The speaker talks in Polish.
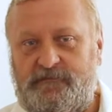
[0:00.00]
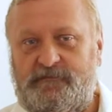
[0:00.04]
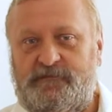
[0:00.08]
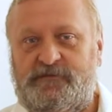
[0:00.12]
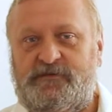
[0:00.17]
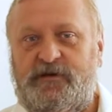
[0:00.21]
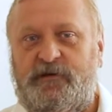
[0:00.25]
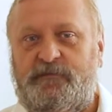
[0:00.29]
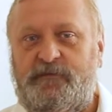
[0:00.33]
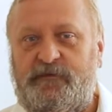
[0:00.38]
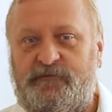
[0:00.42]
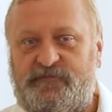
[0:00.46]
y,
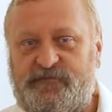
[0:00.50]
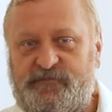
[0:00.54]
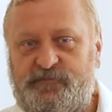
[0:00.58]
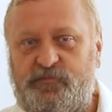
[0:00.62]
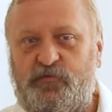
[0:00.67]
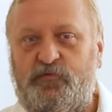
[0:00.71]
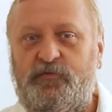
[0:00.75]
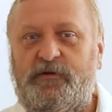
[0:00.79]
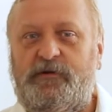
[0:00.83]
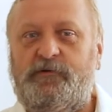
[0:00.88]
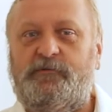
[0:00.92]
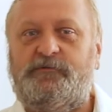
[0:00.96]
sobie
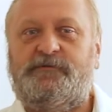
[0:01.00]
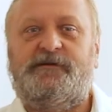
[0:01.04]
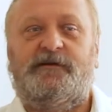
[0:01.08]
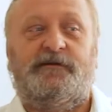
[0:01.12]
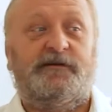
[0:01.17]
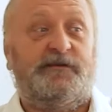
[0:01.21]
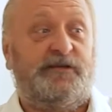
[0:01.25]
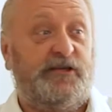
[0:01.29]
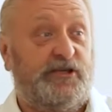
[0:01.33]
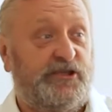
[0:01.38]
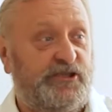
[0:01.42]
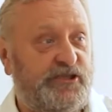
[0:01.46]
wspólnie
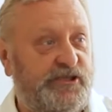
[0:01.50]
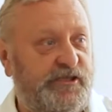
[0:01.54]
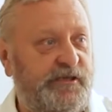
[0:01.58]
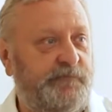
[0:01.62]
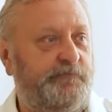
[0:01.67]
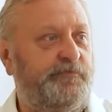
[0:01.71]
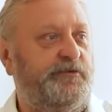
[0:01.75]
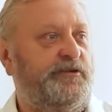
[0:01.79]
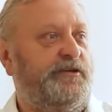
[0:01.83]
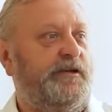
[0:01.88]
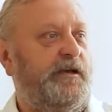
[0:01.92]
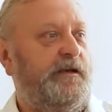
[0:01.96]
ustalicie,
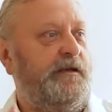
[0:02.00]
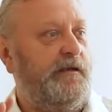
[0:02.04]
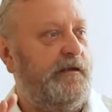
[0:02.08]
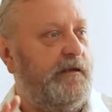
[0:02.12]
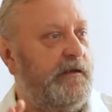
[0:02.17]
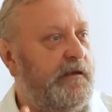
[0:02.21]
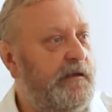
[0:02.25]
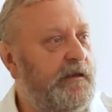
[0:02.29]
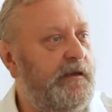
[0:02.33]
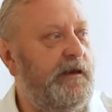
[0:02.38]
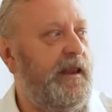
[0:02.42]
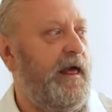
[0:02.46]
szybciej
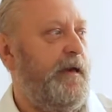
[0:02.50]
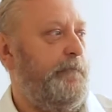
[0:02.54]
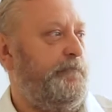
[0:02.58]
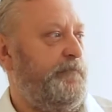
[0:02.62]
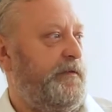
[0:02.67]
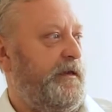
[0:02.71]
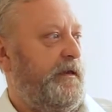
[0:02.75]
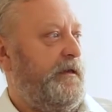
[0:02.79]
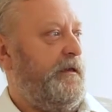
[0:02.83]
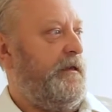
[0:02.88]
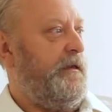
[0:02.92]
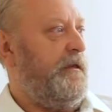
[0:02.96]
i
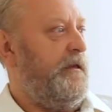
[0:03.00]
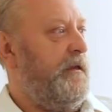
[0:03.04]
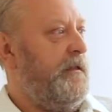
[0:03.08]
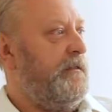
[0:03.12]
lepiej.